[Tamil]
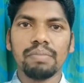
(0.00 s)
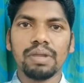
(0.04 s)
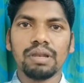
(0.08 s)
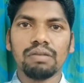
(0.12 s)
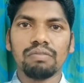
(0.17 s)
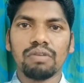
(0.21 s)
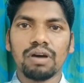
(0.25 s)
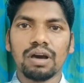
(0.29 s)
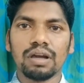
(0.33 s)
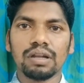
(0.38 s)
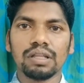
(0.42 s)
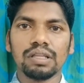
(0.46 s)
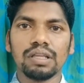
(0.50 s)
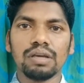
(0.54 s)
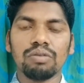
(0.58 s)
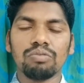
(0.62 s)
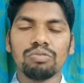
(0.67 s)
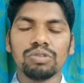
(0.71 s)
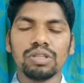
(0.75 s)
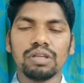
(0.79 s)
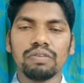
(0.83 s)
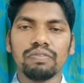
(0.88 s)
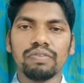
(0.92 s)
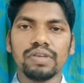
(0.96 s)
மின் வாரிய
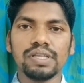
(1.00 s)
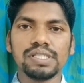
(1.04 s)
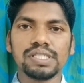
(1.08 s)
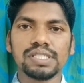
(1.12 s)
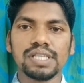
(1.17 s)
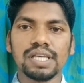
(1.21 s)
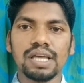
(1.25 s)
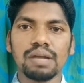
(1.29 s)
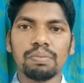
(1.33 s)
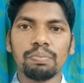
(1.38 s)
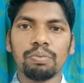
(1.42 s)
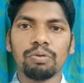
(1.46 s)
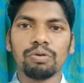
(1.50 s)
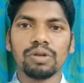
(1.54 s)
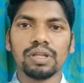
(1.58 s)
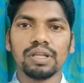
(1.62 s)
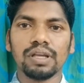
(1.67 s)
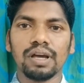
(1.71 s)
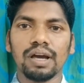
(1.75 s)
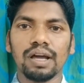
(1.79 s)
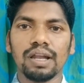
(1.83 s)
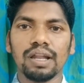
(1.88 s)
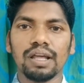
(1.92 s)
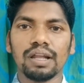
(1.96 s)
உதவி
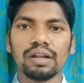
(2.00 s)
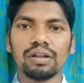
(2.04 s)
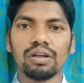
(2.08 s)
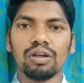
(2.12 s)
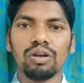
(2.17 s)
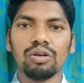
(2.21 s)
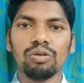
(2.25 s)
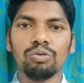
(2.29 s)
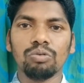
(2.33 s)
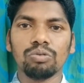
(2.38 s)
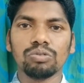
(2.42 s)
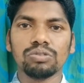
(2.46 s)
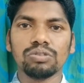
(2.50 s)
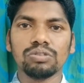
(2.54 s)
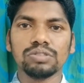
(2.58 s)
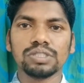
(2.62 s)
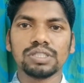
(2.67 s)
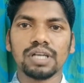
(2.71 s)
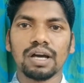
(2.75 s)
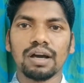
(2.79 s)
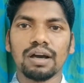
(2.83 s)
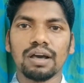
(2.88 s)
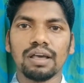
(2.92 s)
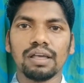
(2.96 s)
செயற்பொறியாளர் லூர்து
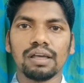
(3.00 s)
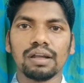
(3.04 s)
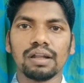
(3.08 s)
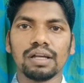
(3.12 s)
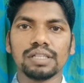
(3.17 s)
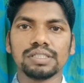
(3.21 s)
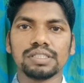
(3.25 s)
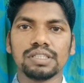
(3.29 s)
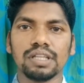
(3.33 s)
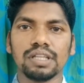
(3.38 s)
சகாயராஜ்